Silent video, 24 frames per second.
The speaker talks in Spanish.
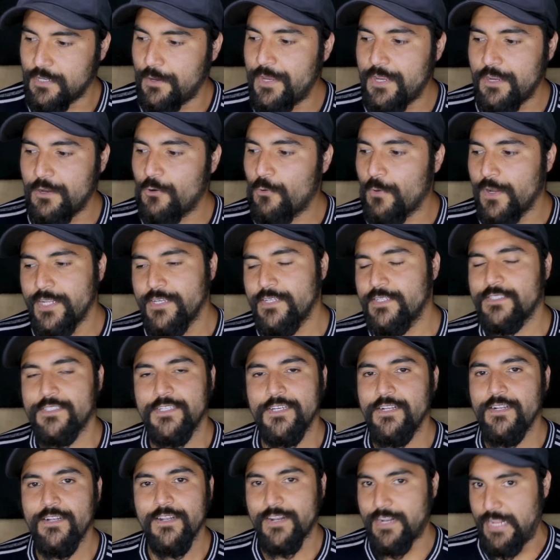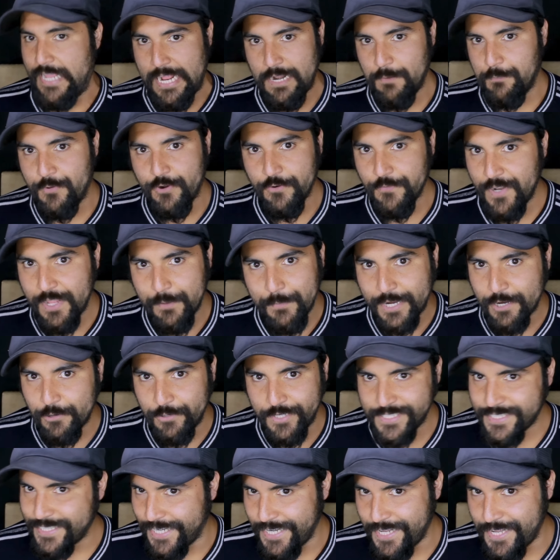¿Saben cuál es el real problema con
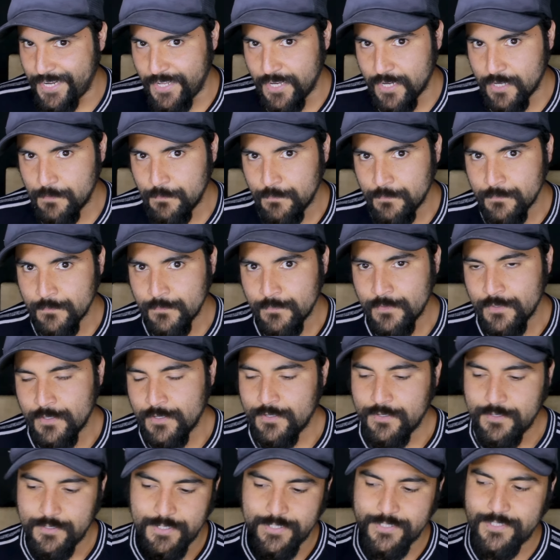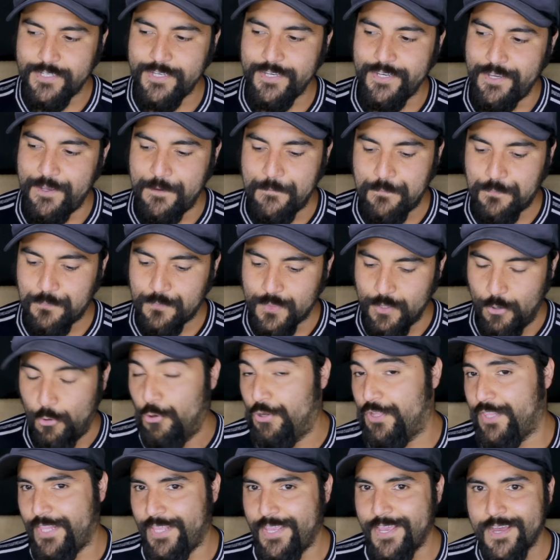esa línea? Es que
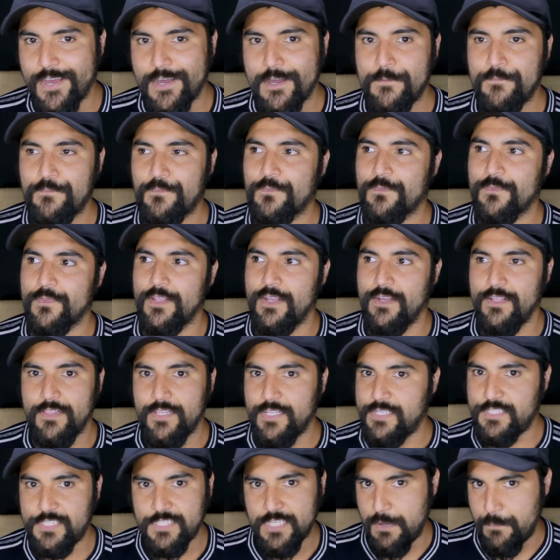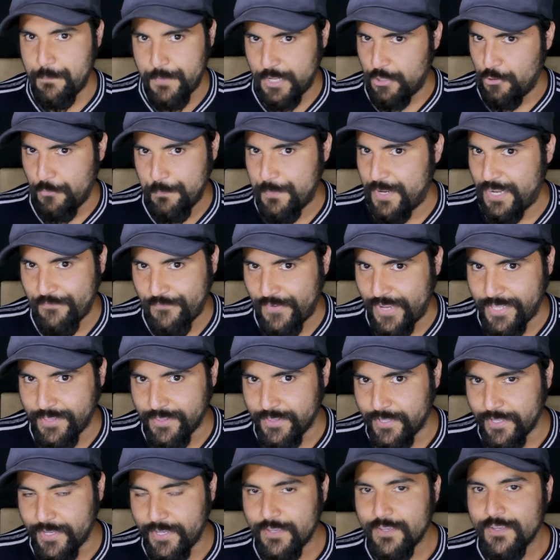hoy día, diciembre
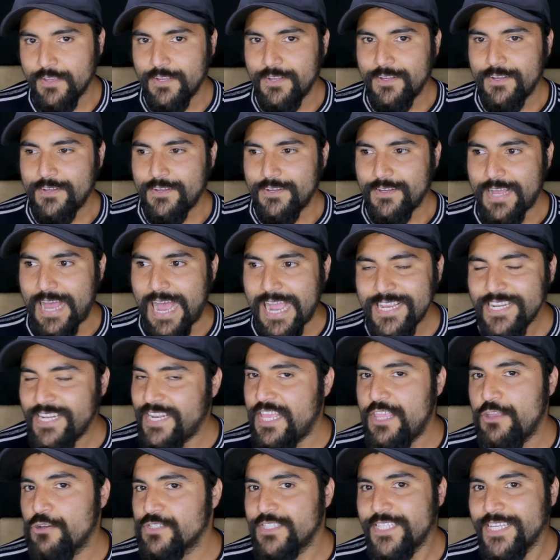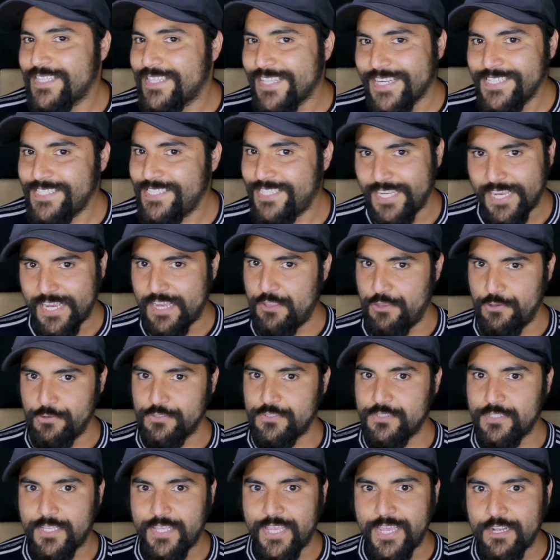2020, hay niños de 13
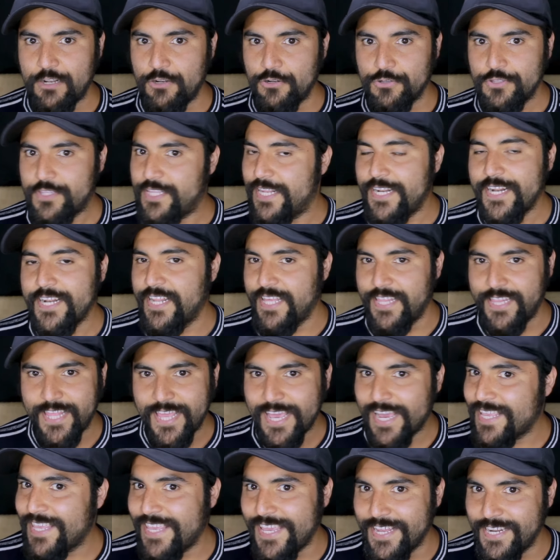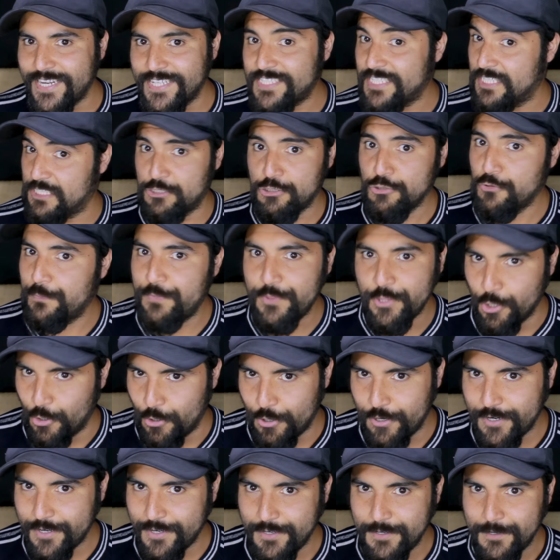años que no tienen idea quién es Snoop
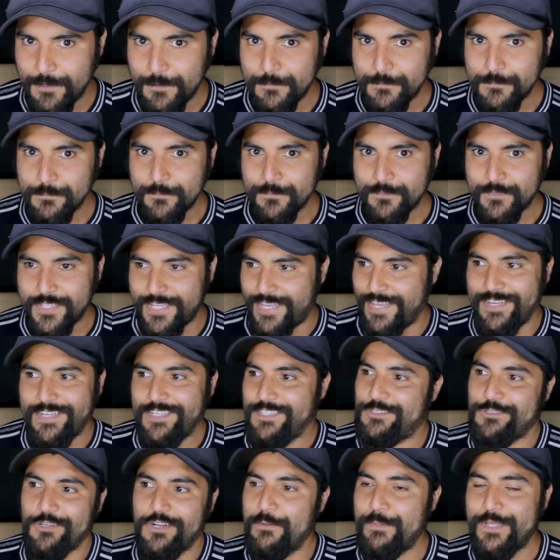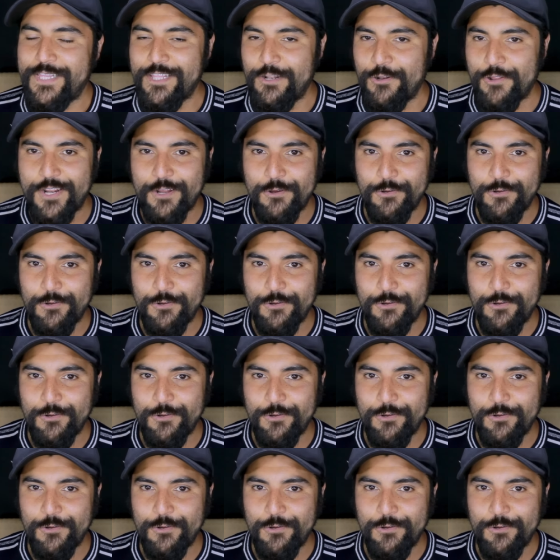Dogg que solamente lo